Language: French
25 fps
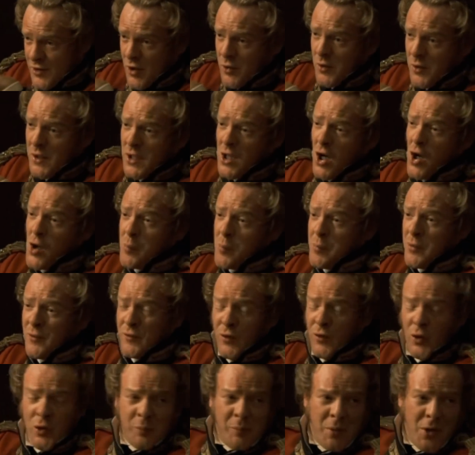atout du royaume
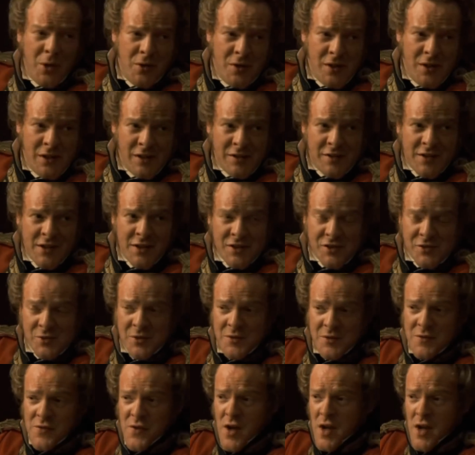si le petit Corse tente
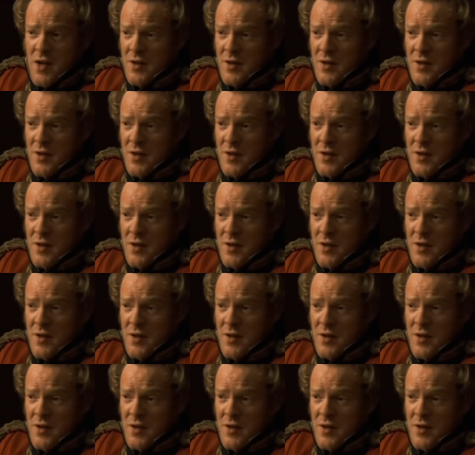de nous